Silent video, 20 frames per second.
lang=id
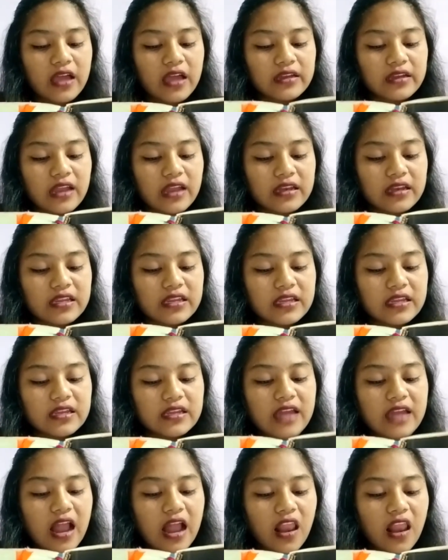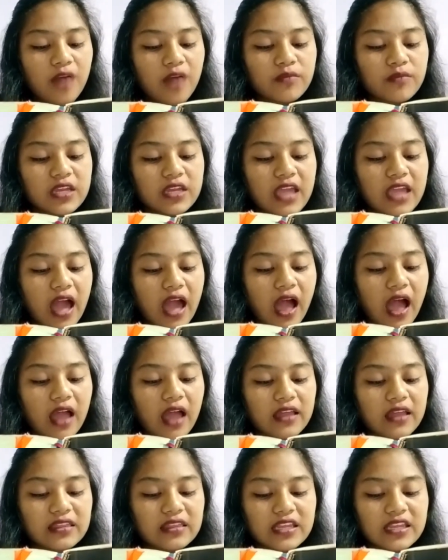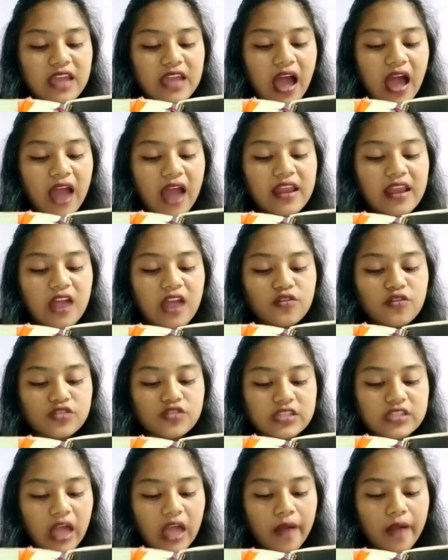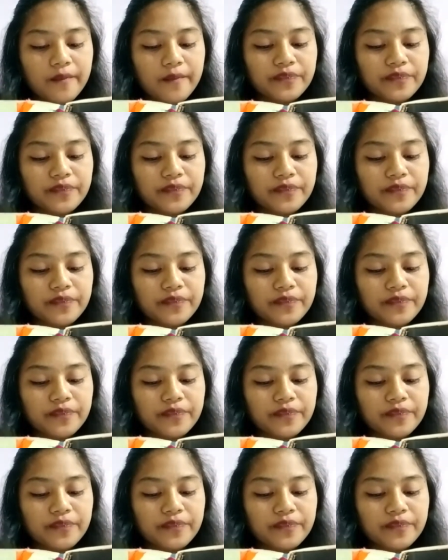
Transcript: dan di dalam dia tidak ada dosa.